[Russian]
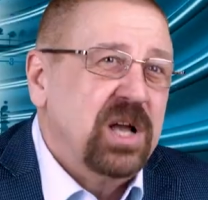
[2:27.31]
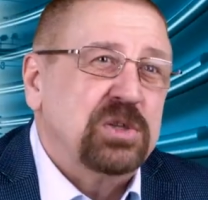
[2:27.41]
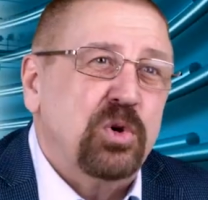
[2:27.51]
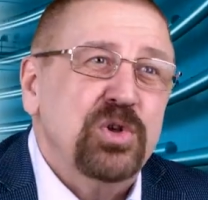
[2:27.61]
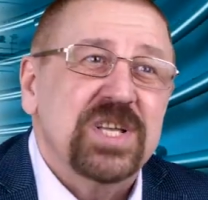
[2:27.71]

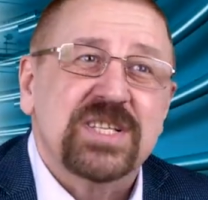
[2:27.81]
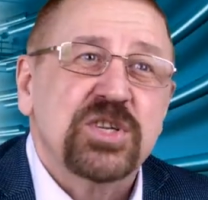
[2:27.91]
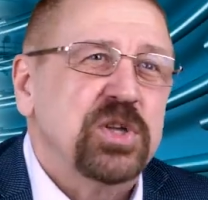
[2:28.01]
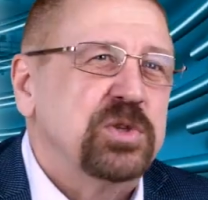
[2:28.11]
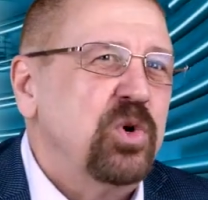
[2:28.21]
которую я
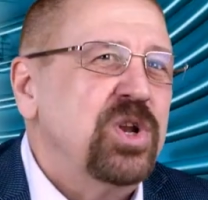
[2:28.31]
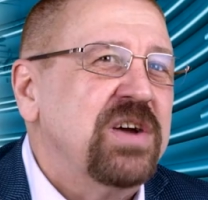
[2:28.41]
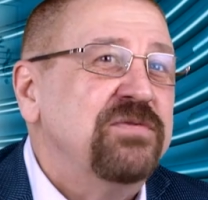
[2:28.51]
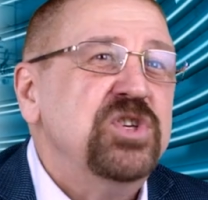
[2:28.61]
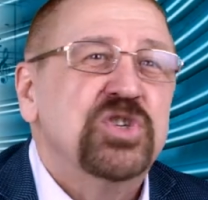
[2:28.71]
слышал
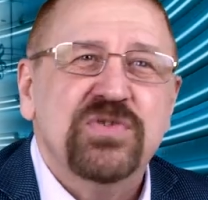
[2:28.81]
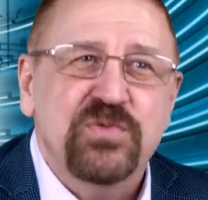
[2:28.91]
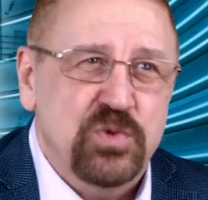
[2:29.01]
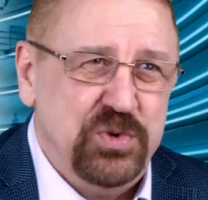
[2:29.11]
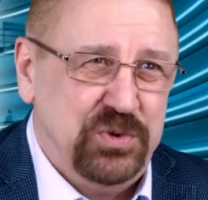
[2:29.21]
только в
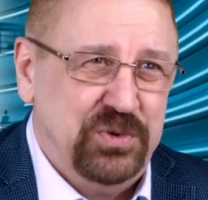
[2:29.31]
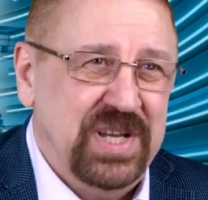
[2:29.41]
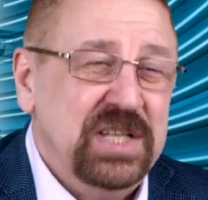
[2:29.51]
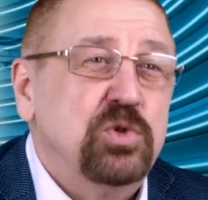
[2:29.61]
неживую,